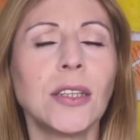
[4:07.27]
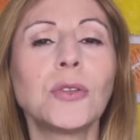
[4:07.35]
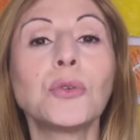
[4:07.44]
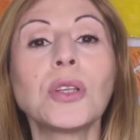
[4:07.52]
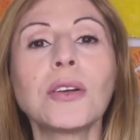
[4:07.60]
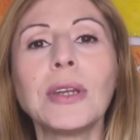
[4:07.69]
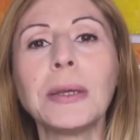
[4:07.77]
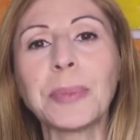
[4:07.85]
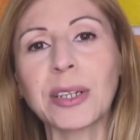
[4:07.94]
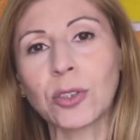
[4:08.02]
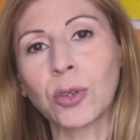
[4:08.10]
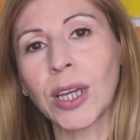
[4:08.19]
di tutte quelle
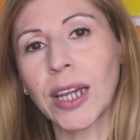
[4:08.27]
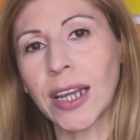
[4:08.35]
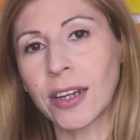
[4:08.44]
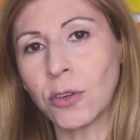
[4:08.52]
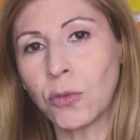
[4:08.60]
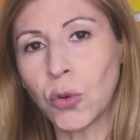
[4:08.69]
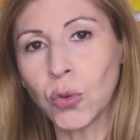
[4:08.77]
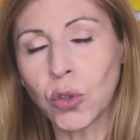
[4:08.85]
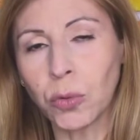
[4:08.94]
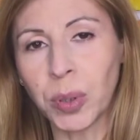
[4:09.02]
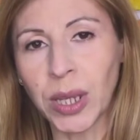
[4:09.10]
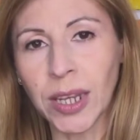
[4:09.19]
persone che le hanno
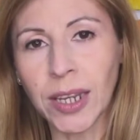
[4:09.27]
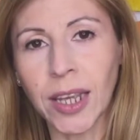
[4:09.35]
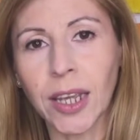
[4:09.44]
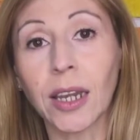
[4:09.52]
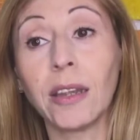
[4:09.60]
voluto bene,